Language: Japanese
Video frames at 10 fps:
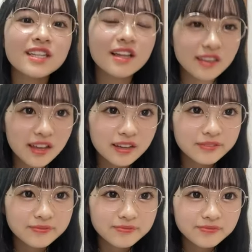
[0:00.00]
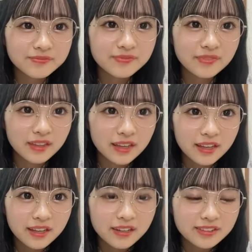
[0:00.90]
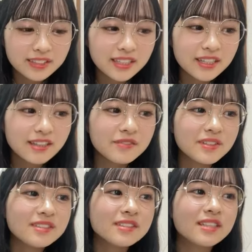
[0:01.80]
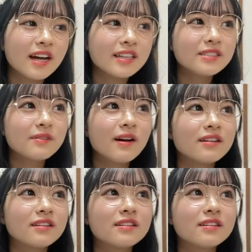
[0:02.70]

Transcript: なんで私的には B2 さんが一番